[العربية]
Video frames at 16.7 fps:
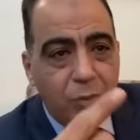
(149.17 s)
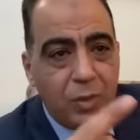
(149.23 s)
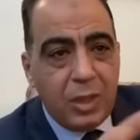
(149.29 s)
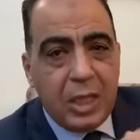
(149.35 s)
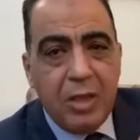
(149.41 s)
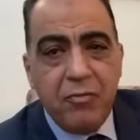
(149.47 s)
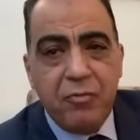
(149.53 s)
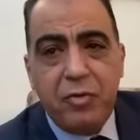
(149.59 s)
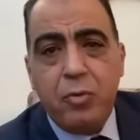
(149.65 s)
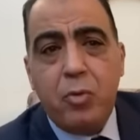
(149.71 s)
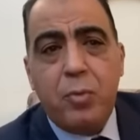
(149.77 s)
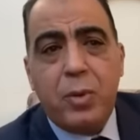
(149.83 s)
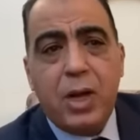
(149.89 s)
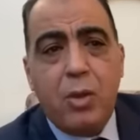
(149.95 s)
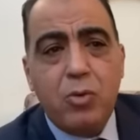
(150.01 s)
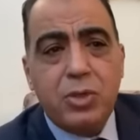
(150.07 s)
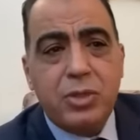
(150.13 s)
كان في
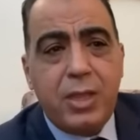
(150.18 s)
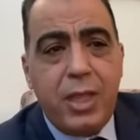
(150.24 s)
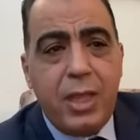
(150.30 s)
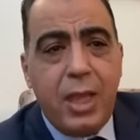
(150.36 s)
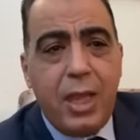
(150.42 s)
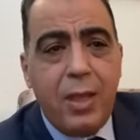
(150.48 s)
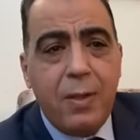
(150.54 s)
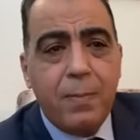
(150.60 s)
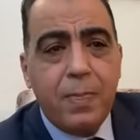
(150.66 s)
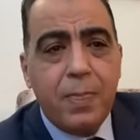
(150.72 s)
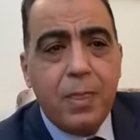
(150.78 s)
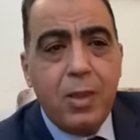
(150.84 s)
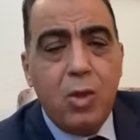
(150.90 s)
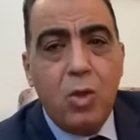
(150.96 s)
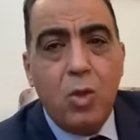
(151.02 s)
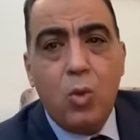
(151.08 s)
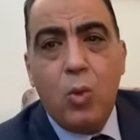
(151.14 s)
مباراه وديه
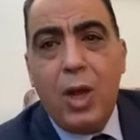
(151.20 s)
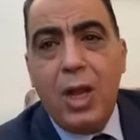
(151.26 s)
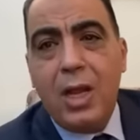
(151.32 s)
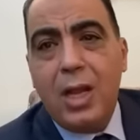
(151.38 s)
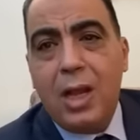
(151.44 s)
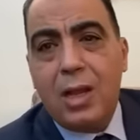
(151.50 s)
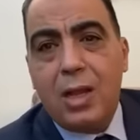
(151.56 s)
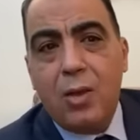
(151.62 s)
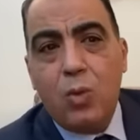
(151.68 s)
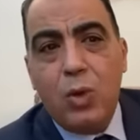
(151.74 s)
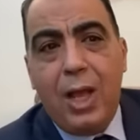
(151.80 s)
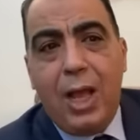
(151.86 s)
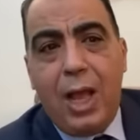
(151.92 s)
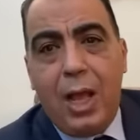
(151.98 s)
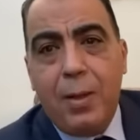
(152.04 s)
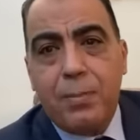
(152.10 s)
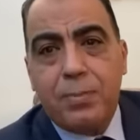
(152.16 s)
وقال لك
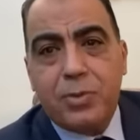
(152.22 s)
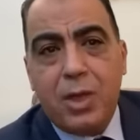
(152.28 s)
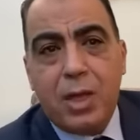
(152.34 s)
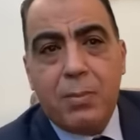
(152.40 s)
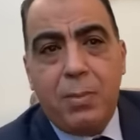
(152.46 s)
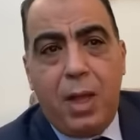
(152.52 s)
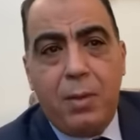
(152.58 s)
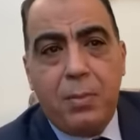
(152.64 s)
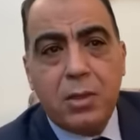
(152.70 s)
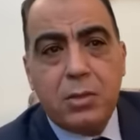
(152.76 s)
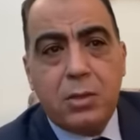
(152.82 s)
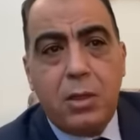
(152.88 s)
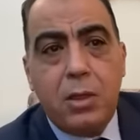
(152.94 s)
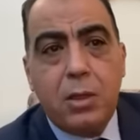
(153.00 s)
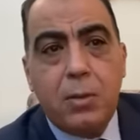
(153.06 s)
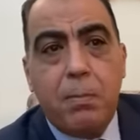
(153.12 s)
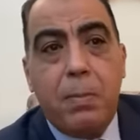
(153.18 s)
ولعب طاهر محمد
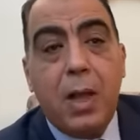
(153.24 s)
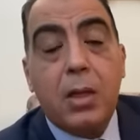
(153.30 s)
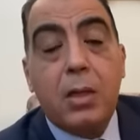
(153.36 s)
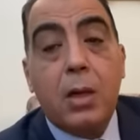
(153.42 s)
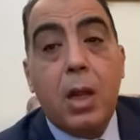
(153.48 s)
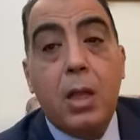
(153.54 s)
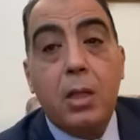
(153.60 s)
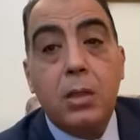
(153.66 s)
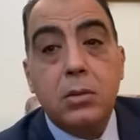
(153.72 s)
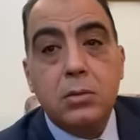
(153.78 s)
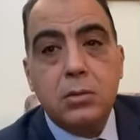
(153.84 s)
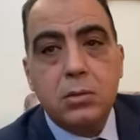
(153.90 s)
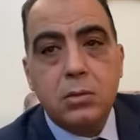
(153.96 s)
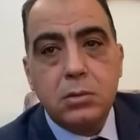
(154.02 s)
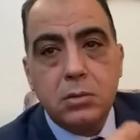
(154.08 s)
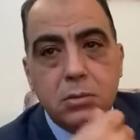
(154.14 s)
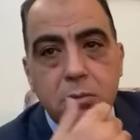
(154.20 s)
طاهر باك رايت
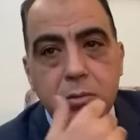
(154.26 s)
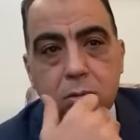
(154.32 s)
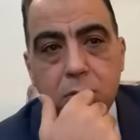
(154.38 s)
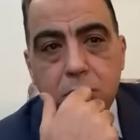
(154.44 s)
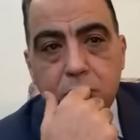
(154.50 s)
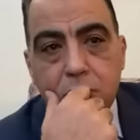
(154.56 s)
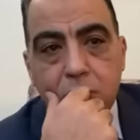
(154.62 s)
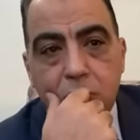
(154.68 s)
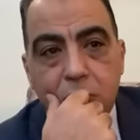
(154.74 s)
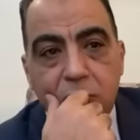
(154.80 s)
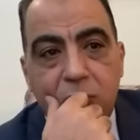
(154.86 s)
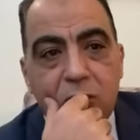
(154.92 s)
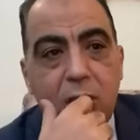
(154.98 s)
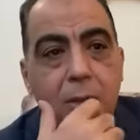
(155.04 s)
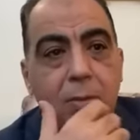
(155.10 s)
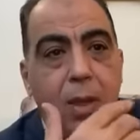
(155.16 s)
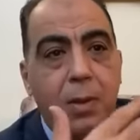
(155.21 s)

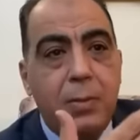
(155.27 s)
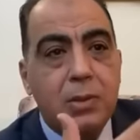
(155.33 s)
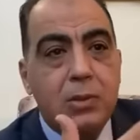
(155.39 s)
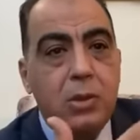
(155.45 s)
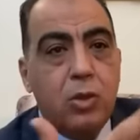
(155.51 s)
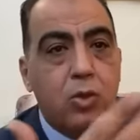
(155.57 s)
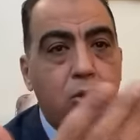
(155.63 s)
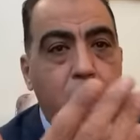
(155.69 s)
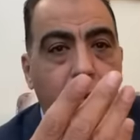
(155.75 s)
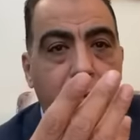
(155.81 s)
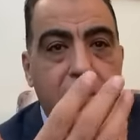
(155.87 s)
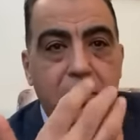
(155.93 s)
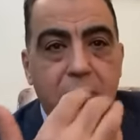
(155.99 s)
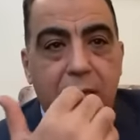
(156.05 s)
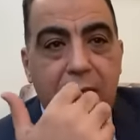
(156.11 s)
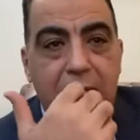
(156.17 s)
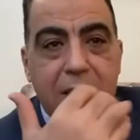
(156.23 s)
فطاهر محمد طاهر
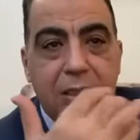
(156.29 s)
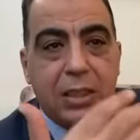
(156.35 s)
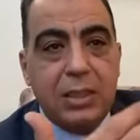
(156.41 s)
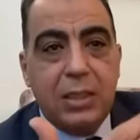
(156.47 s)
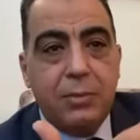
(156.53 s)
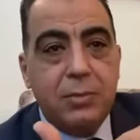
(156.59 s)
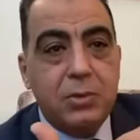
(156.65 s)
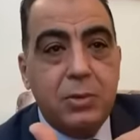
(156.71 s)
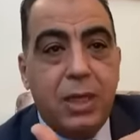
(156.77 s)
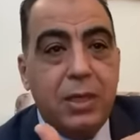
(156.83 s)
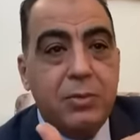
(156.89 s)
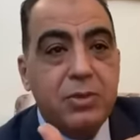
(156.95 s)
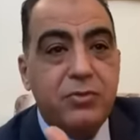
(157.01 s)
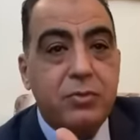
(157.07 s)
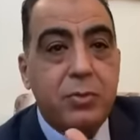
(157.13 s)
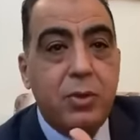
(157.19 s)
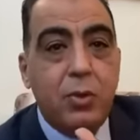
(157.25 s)
احبط قال لك ده كده انا مش
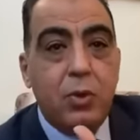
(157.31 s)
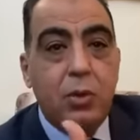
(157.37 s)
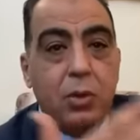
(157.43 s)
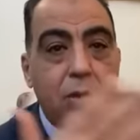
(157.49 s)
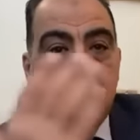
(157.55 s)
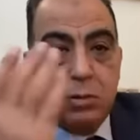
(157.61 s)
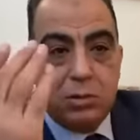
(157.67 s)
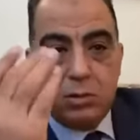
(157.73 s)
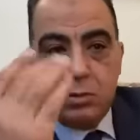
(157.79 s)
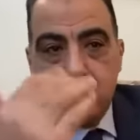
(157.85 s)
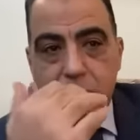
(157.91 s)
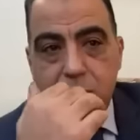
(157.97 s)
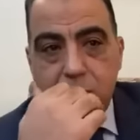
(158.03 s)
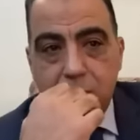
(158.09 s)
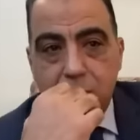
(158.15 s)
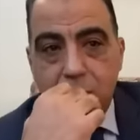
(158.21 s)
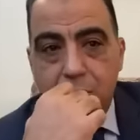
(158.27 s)
في دماغه خالص
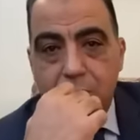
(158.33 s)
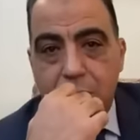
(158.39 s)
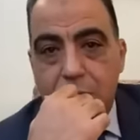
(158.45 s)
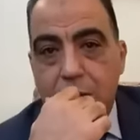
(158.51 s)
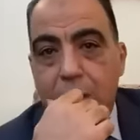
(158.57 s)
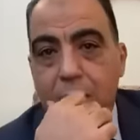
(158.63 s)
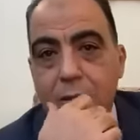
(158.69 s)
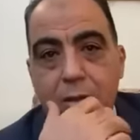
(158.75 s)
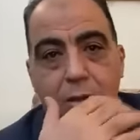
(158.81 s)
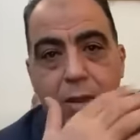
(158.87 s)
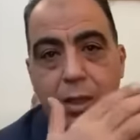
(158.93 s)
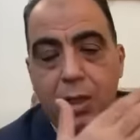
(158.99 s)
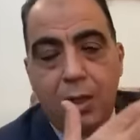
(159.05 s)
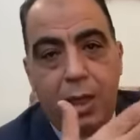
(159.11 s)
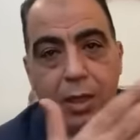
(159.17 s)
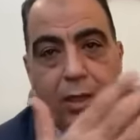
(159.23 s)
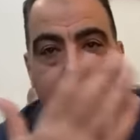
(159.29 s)
يعني
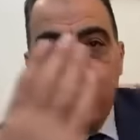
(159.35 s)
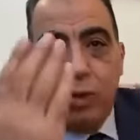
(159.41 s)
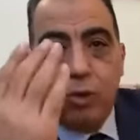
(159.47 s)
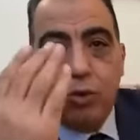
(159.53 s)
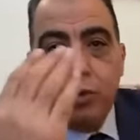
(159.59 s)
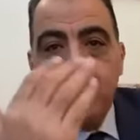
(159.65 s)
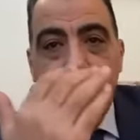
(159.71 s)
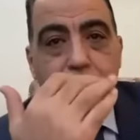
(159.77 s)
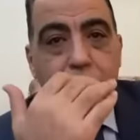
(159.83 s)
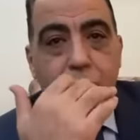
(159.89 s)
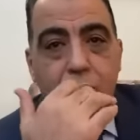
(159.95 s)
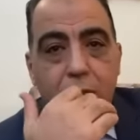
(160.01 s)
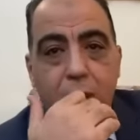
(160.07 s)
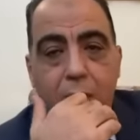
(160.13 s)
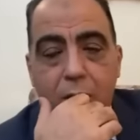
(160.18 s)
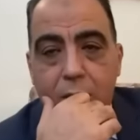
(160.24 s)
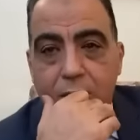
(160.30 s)
الراجل هيقول لي جود باي جود
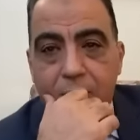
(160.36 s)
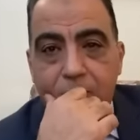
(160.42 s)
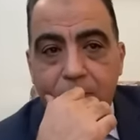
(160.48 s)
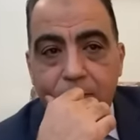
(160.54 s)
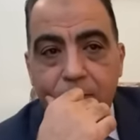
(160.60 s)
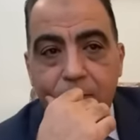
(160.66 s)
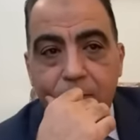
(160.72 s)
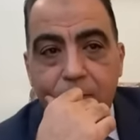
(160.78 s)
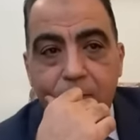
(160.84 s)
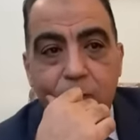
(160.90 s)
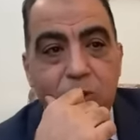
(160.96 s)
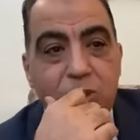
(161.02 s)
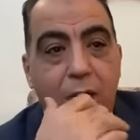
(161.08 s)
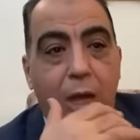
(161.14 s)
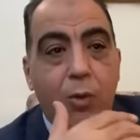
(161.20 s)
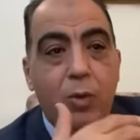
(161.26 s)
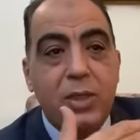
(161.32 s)
لك مش
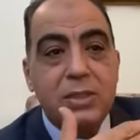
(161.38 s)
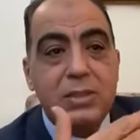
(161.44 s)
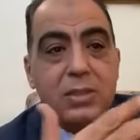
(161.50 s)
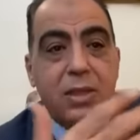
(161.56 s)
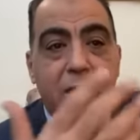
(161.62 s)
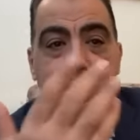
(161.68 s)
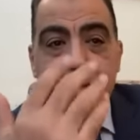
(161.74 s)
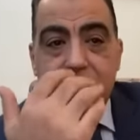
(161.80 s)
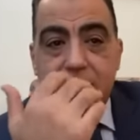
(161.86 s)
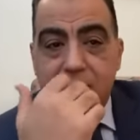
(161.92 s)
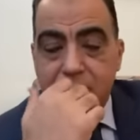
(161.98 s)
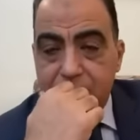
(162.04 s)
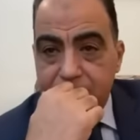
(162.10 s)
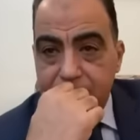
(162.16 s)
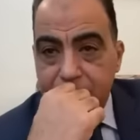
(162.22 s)
عاوزني اصلا